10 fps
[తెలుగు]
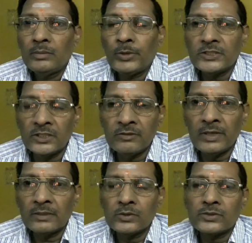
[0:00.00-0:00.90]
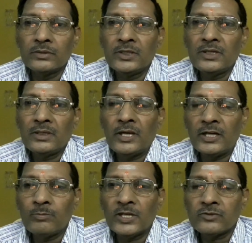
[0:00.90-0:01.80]
పద్దెనిమిది వేలకు వస్తుంది
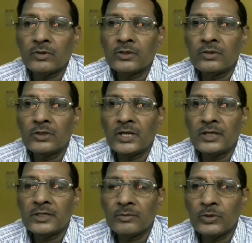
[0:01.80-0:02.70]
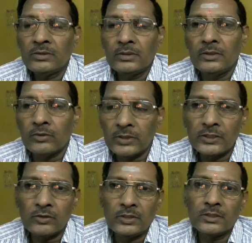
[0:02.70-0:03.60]
ఎయిట్ ప్లస్ వన్ ట్వంటీ ఎయిట్ ఏమో ట్వంటీ
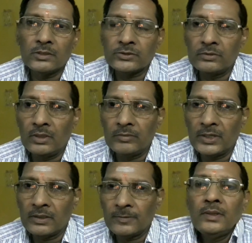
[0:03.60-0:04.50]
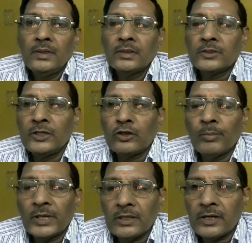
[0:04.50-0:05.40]
థౌజండ్కి వస్తుందన్నమాట దీంట్లో
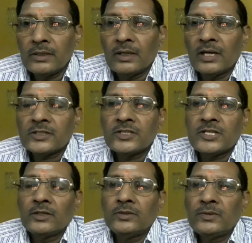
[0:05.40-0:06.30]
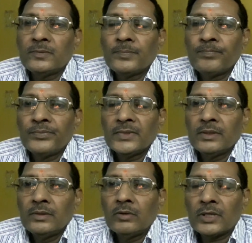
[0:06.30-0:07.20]
మనకి రెండు కలర్స్ ఇచ్చారు
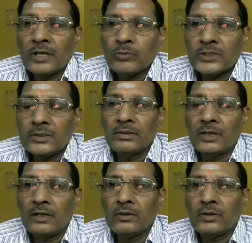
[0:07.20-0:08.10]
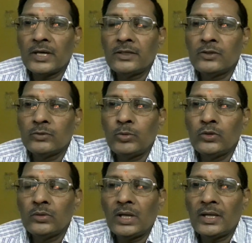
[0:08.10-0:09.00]
ఒకటేమో ఎల్లో రెడ్
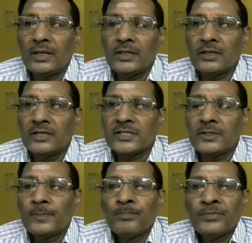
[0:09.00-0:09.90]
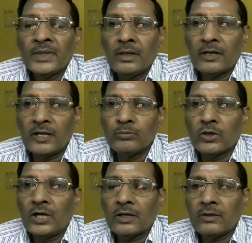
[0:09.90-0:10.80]
బ్లూ అలా అన్నీ కలిసి రెయిన్బో
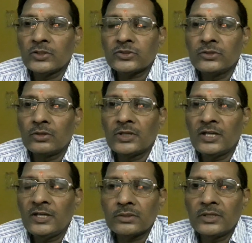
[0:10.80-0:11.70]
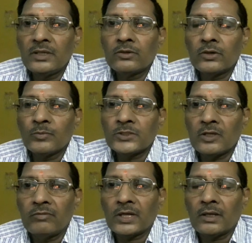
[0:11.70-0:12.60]
కలర్లో వస్తుంది ఒకటి ఇంకోటేమో
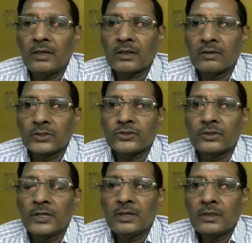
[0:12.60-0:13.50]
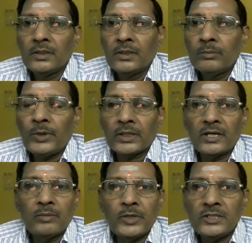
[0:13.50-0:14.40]
సిల్వర్ కలర్లో వస్తుంది పక్కన
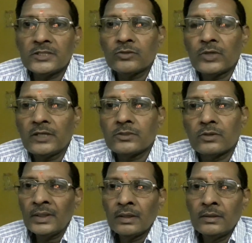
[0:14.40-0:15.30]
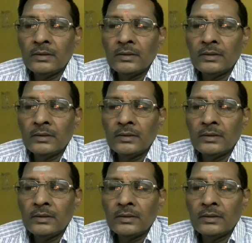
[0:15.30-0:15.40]
ఇమేజెస్ ఉంటాయి చూడండి